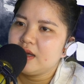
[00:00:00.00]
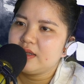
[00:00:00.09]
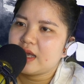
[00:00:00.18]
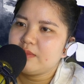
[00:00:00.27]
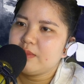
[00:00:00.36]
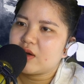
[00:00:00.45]

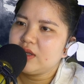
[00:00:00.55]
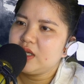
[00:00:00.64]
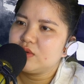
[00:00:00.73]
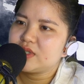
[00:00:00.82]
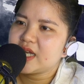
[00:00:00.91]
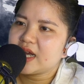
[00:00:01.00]
Vậy mà có
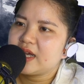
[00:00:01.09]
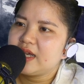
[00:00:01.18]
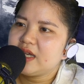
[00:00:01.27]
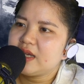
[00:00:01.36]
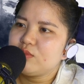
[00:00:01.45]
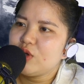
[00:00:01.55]
nhiều sát
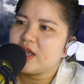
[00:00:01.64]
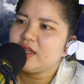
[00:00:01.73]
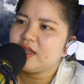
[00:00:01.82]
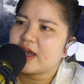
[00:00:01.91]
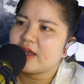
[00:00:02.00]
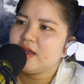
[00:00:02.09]
khí kim duệ
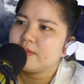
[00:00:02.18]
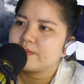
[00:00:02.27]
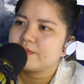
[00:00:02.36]
như vậy.